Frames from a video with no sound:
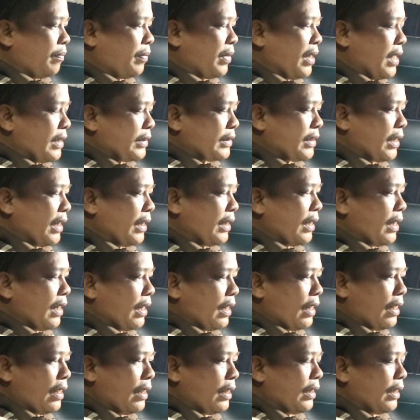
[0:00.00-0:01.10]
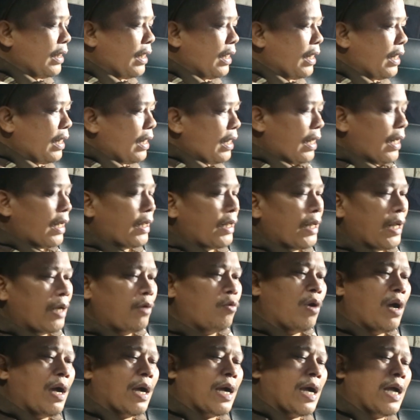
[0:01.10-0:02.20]
biasanya dia ada
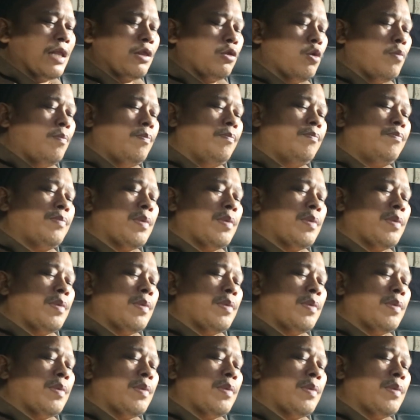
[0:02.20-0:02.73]
dua katup